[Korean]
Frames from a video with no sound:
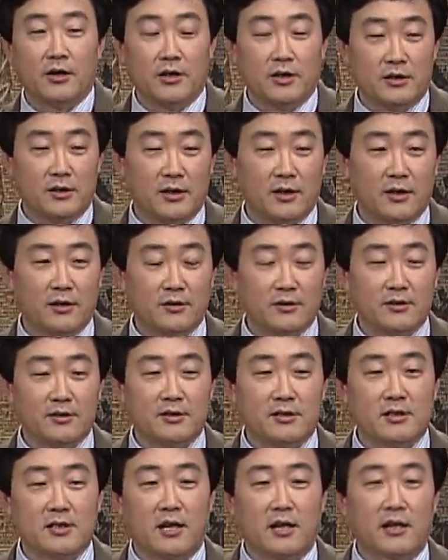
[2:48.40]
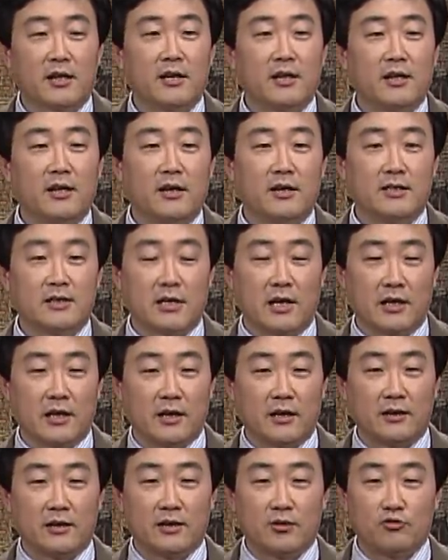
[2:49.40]
인간은 자기가
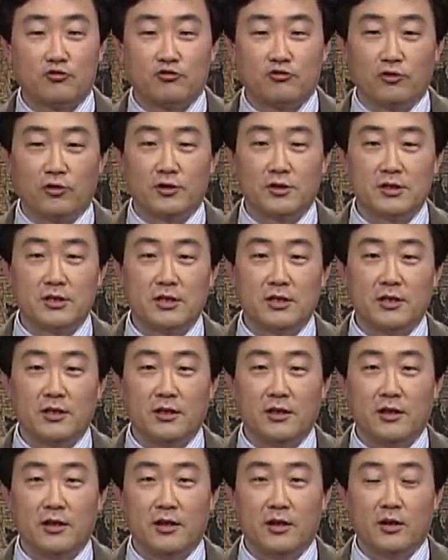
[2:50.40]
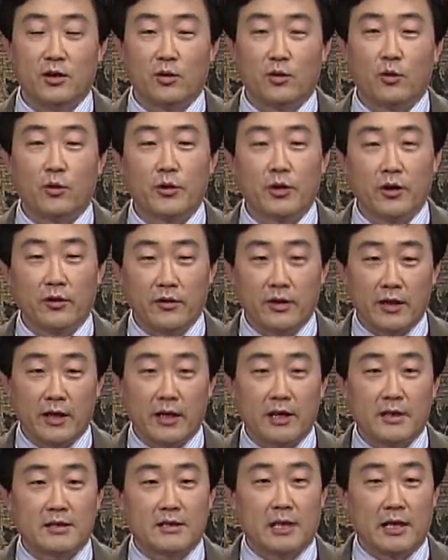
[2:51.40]
자기한테 주어진 그
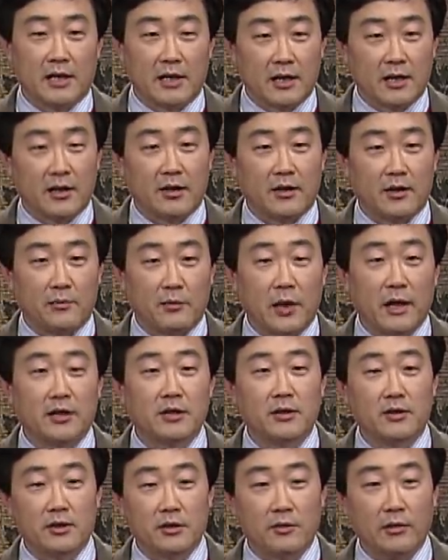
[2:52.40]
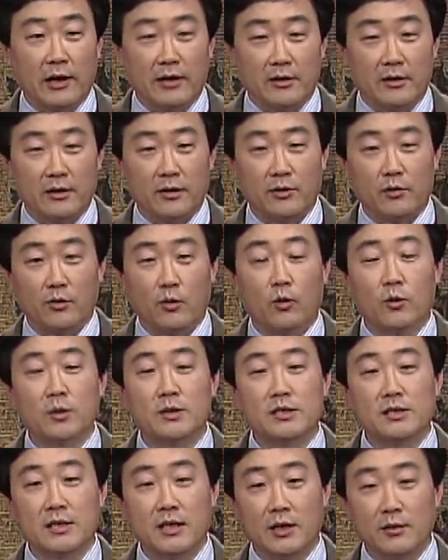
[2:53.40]
현대 잠깐 한 100년도 안 되는 그
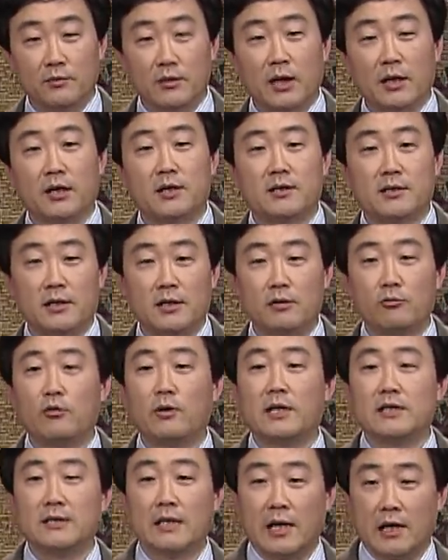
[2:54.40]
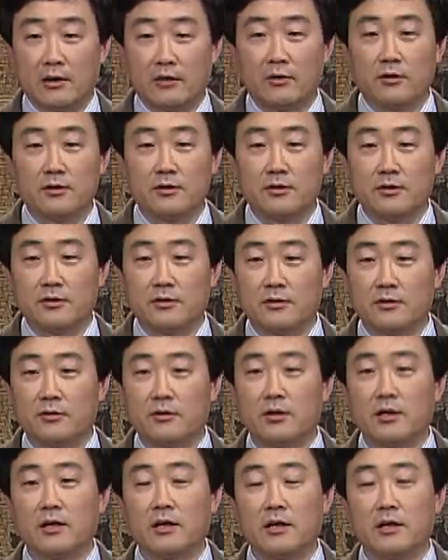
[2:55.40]
시간밖에 살고 가지 않거든요.
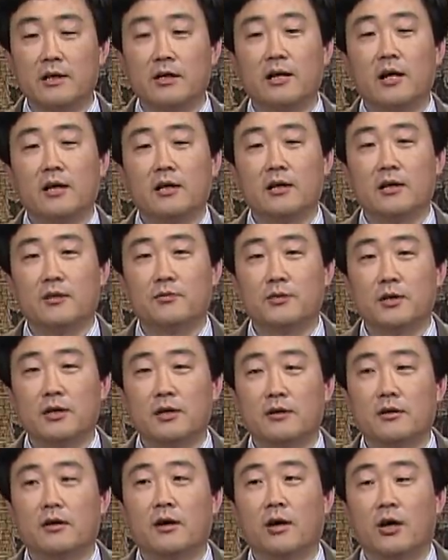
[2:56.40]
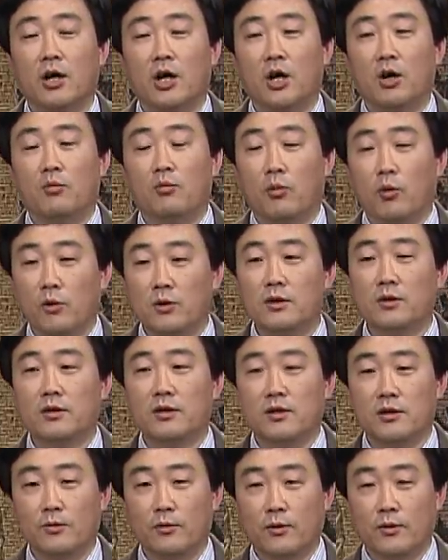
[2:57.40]
그러니까 인간이 남긴 모든
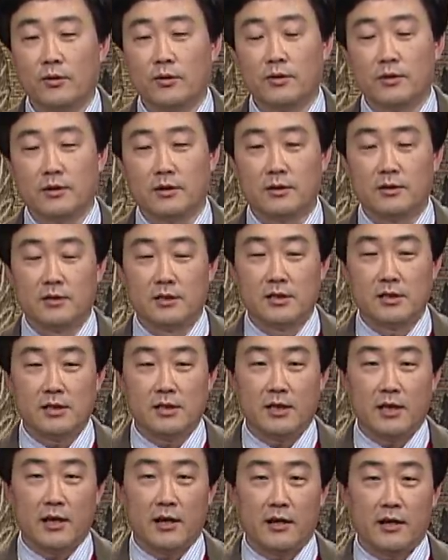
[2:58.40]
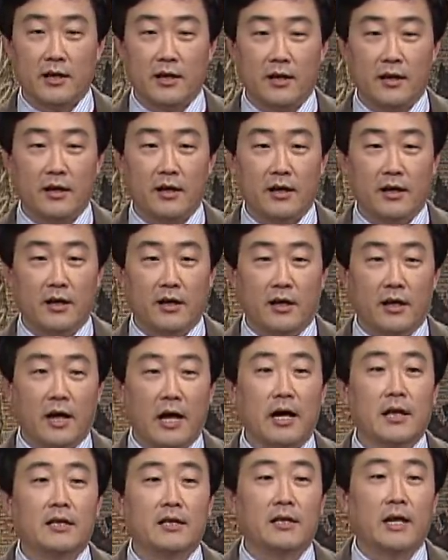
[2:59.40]
기록은 그 시대의
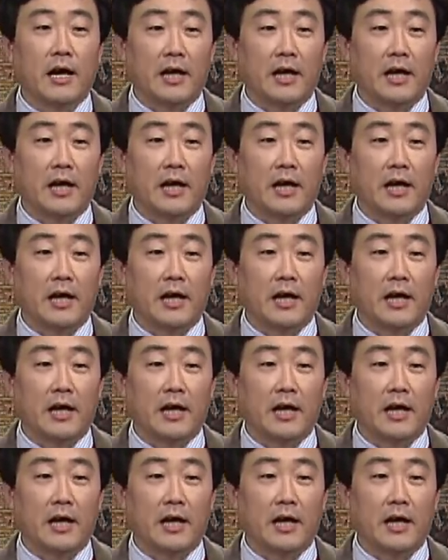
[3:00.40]
한계